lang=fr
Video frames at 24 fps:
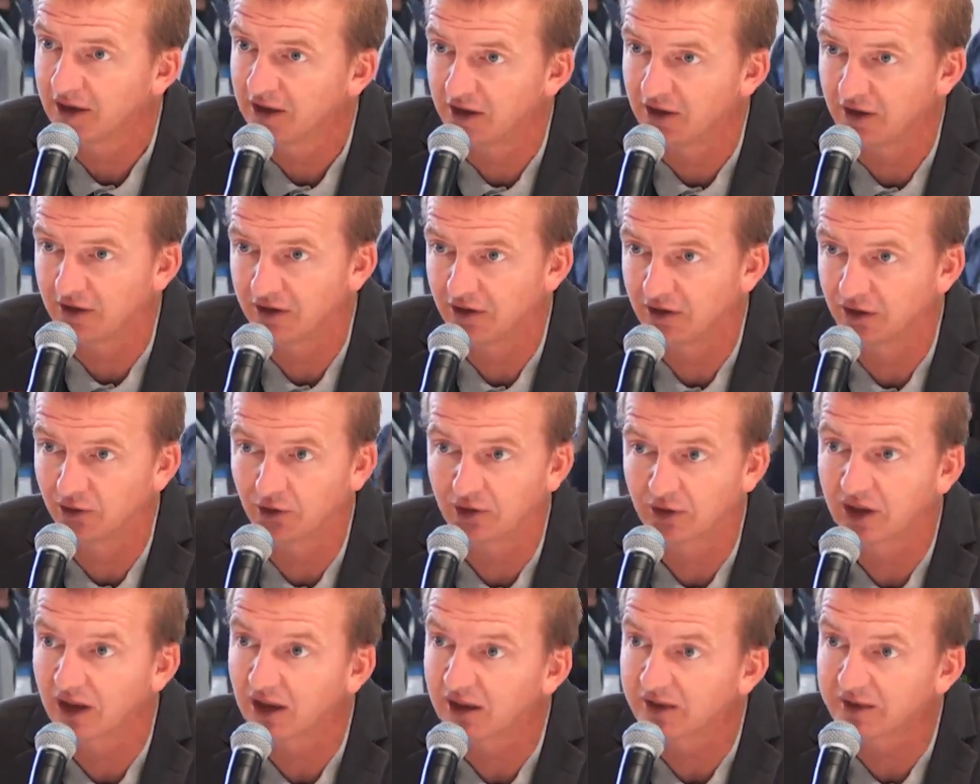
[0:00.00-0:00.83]
Euh,
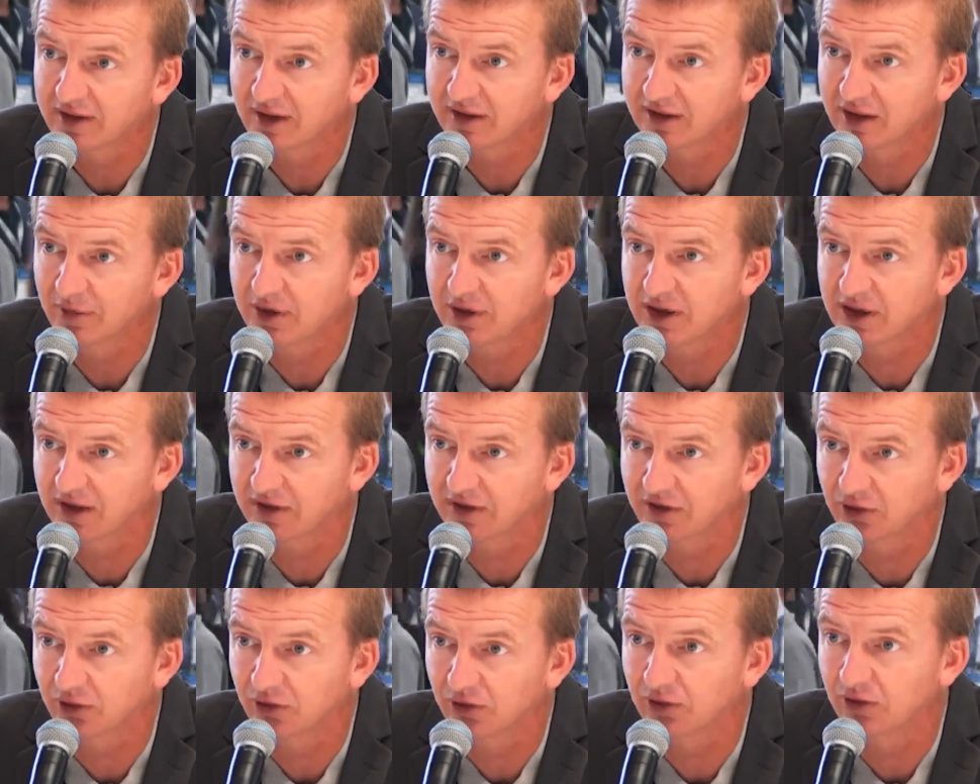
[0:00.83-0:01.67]
donc il y a un tas
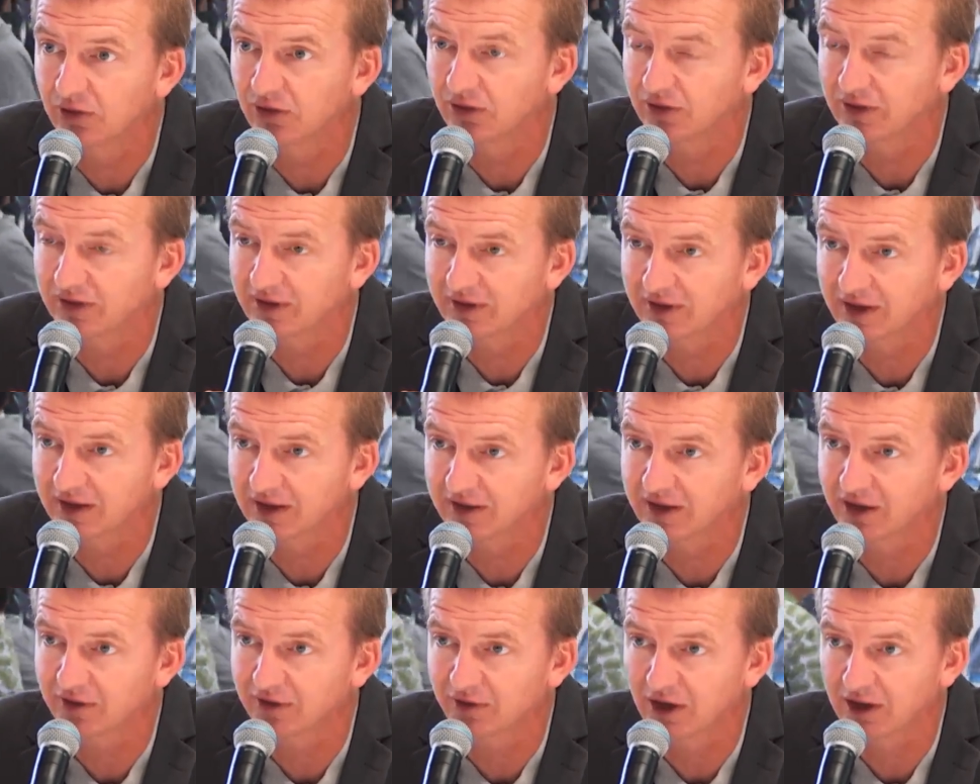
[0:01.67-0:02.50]
d'applications euh, très
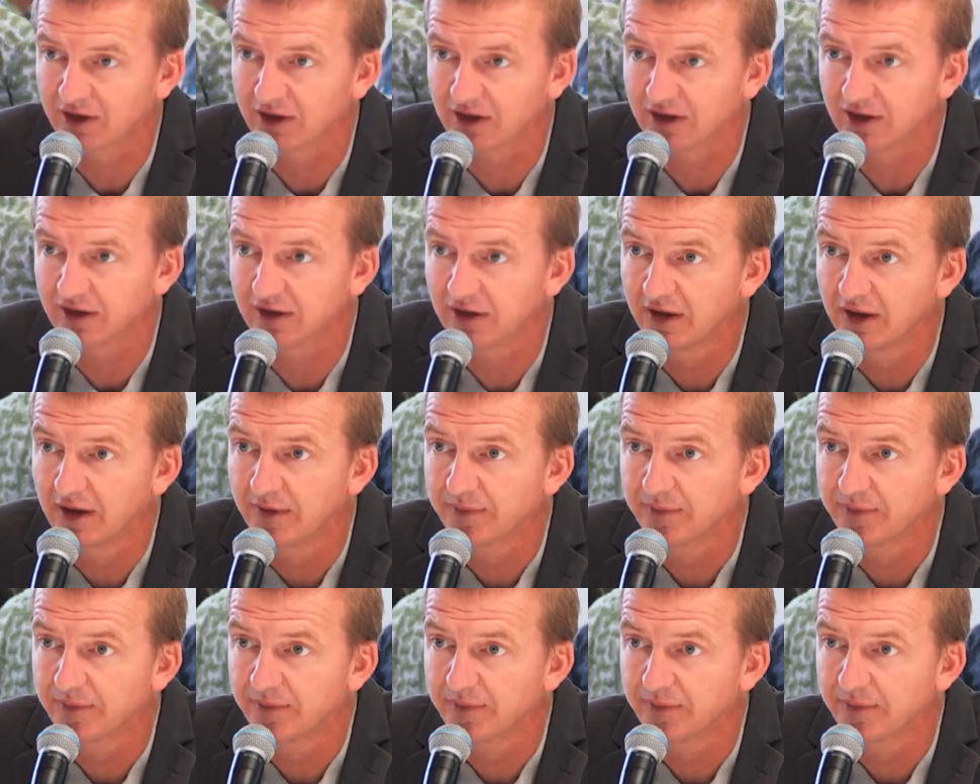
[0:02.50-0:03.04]
très variées.